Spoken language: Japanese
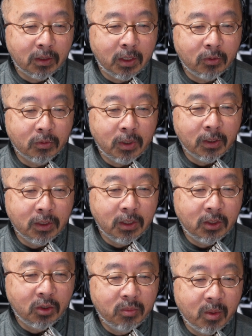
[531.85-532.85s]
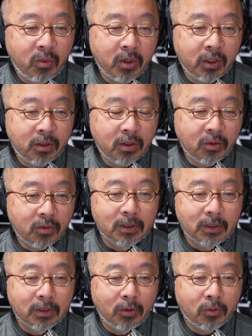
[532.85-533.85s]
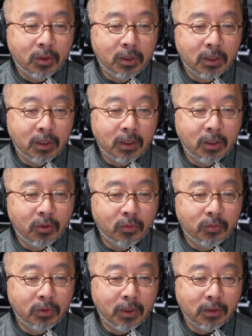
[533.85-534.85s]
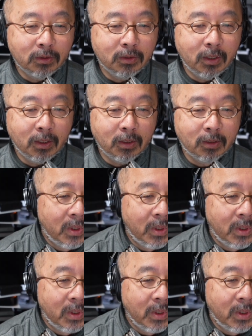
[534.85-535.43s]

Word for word: た途端に一目惚れっていうのがお気に入りのフレーズで